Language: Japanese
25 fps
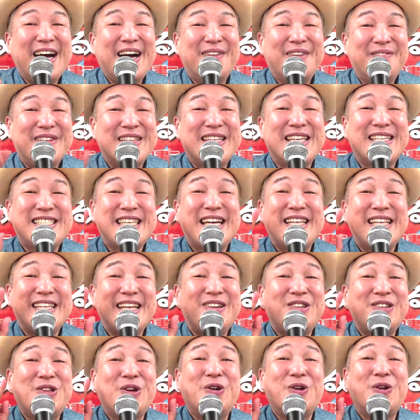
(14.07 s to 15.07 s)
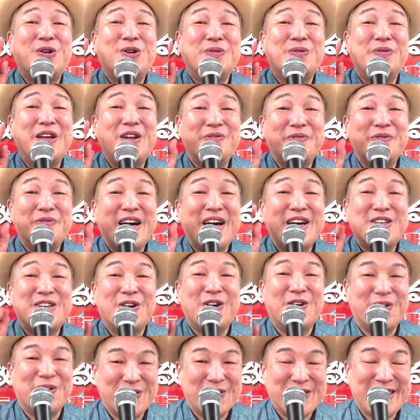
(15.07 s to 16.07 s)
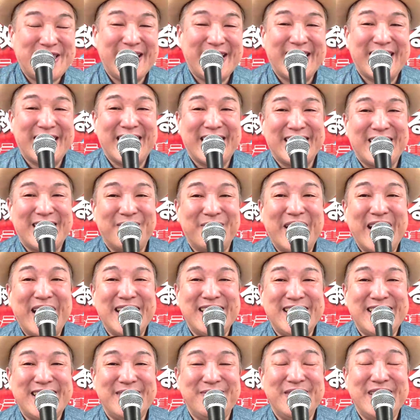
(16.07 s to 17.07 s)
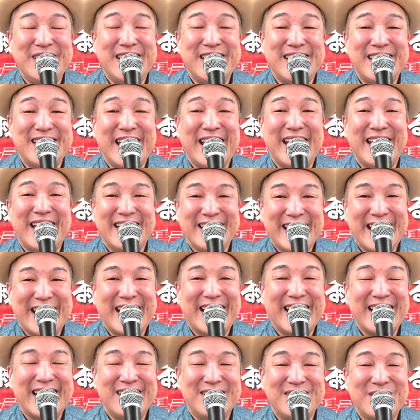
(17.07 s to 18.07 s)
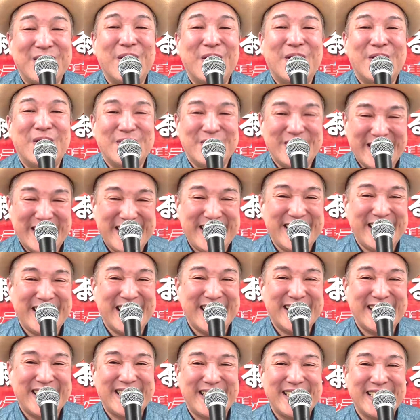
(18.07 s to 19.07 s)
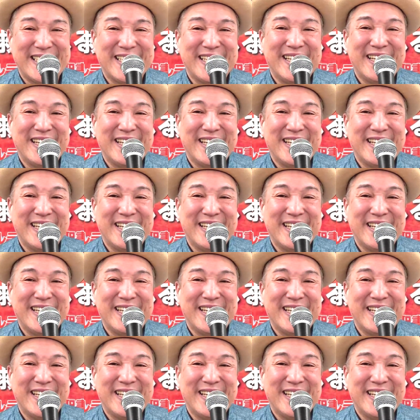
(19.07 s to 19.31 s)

またチャンネル登録、ベルマークを押していただいて、毎日見に来ていただけると嬉しいです。